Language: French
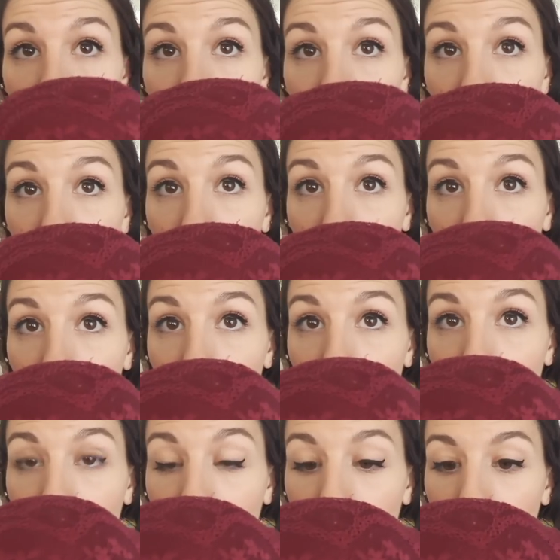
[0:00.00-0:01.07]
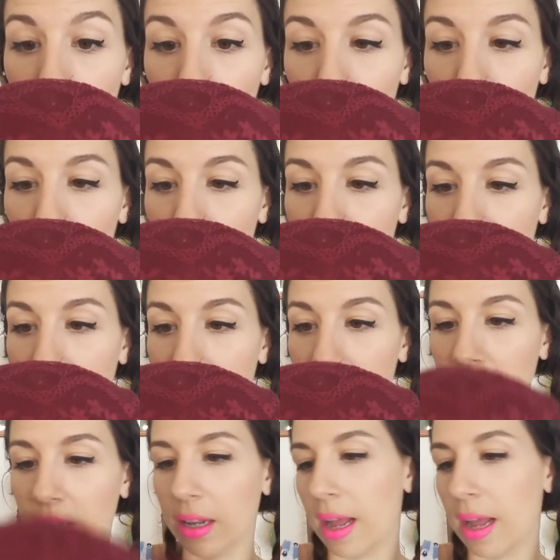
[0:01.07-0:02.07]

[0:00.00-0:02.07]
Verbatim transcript: euh, en dentelle.